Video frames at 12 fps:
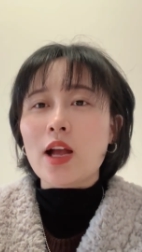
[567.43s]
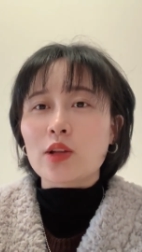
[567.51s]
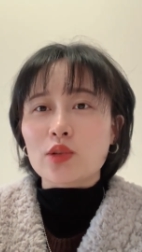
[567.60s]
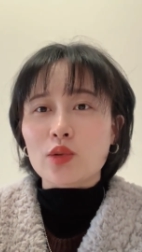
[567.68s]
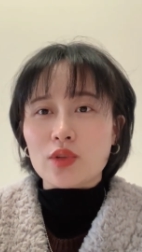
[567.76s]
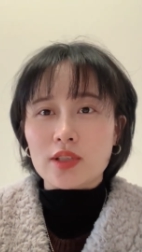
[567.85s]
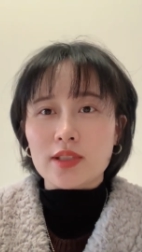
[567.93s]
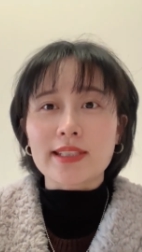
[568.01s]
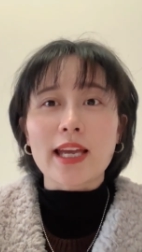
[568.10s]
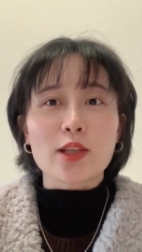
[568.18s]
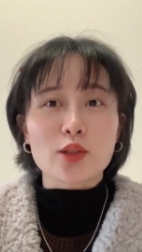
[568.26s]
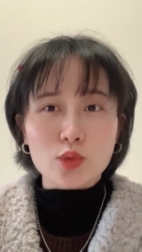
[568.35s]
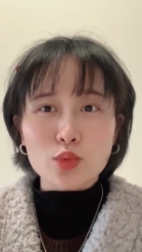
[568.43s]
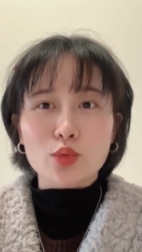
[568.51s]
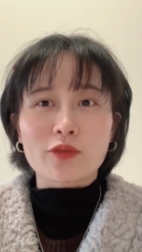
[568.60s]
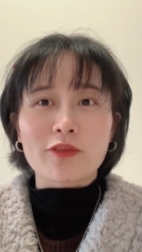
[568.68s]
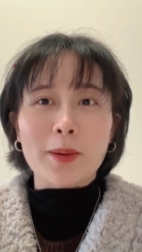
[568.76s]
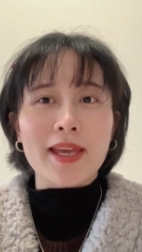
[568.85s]
就是在速
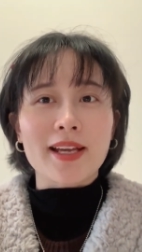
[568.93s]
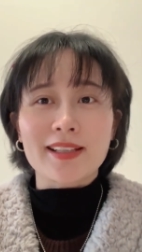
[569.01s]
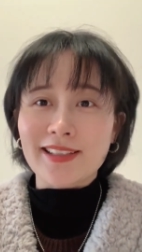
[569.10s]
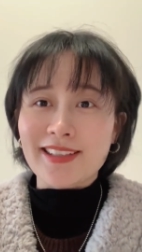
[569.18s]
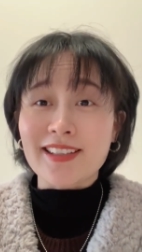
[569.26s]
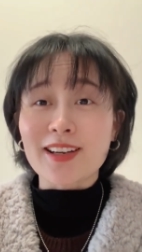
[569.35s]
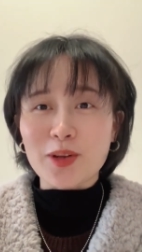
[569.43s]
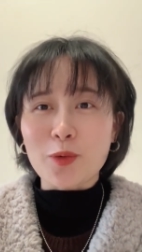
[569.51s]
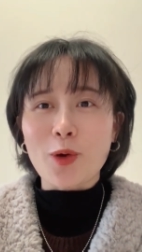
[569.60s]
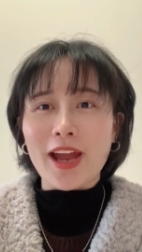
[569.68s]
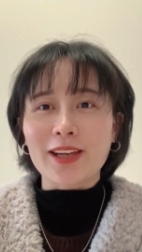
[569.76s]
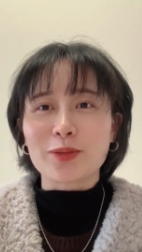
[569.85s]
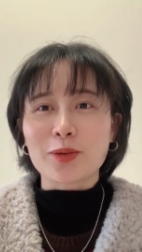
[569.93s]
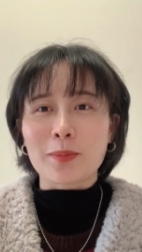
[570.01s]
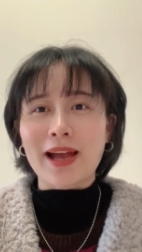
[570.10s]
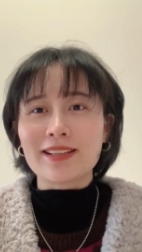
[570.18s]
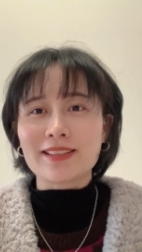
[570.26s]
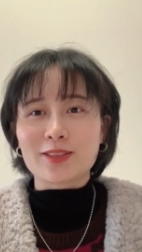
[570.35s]
度方面可以更快，对吗？